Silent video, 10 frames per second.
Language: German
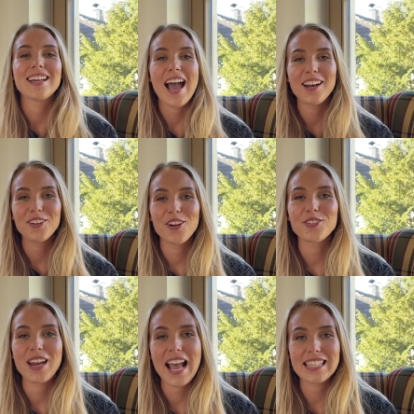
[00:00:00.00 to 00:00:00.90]
Hallo Leute
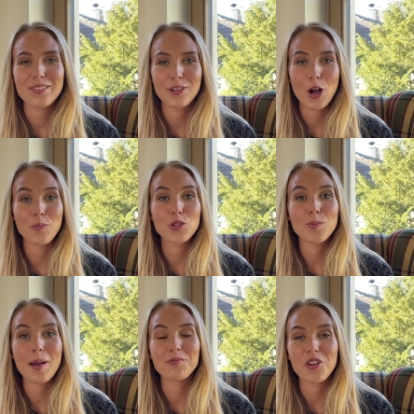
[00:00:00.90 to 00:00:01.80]
und herzlich willkommen zu
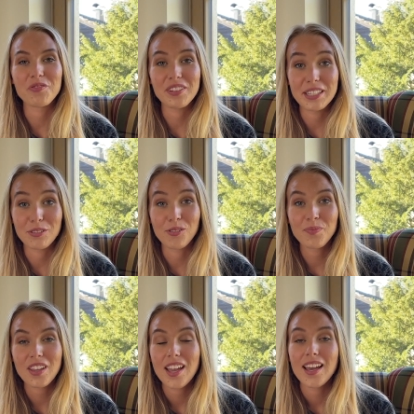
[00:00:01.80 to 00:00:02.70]
meinem neuen Video.
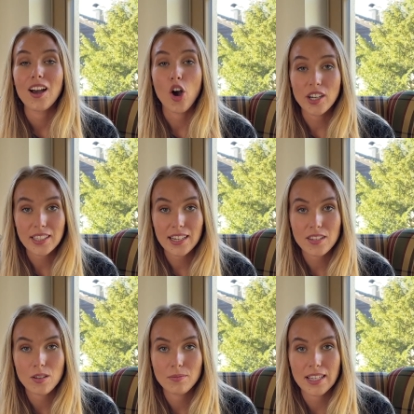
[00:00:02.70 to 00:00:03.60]
Heute geht
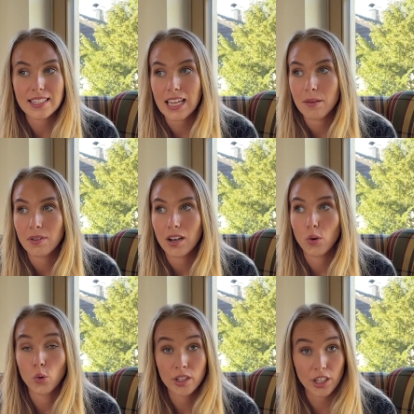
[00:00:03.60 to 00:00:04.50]
es um das
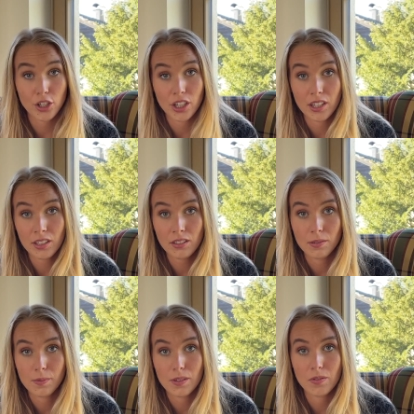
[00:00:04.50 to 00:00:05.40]
Thema Unterschiede
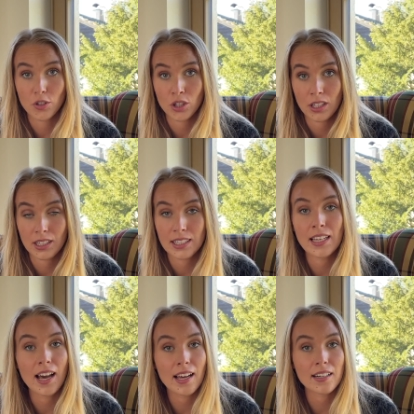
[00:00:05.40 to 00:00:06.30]
zwischen den
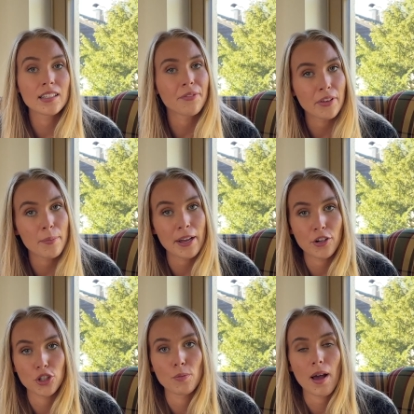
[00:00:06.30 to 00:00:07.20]
Tierarten, die wir
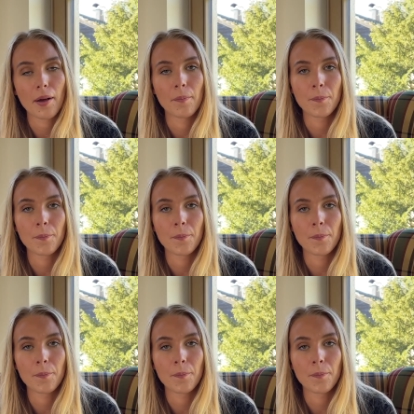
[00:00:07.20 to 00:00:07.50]
Menschen machen.